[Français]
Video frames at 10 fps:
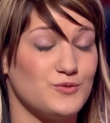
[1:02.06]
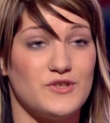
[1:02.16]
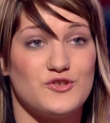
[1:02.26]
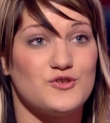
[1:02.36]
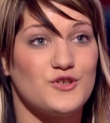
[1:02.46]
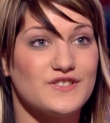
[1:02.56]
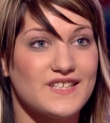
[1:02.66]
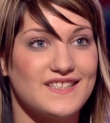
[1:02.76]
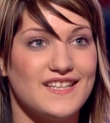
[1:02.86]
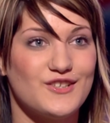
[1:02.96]
bah, je, suis
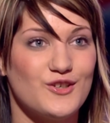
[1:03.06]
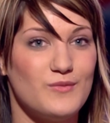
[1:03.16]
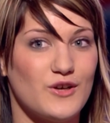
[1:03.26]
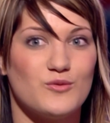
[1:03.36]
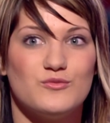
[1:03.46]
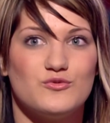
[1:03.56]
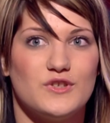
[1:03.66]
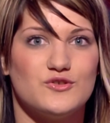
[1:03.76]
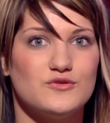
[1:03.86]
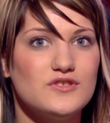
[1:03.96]
rentrée de l'école ben, comme tous les
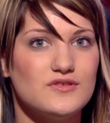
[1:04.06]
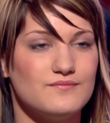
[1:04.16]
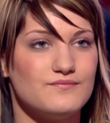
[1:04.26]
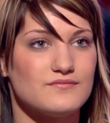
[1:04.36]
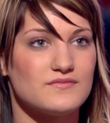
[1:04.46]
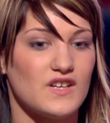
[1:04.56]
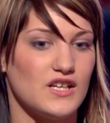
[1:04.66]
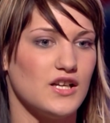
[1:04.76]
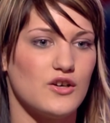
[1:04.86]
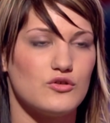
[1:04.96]
jours.
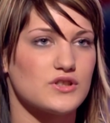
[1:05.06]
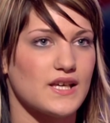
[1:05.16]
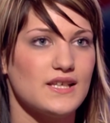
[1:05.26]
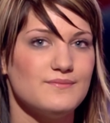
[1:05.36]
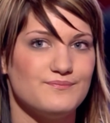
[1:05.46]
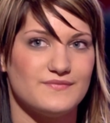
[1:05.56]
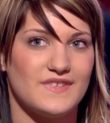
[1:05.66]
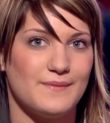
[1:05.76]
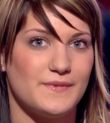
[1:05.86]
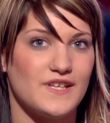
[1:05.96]
Il est rentré.
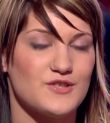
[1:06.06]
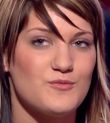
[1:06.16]
Et puis, à ce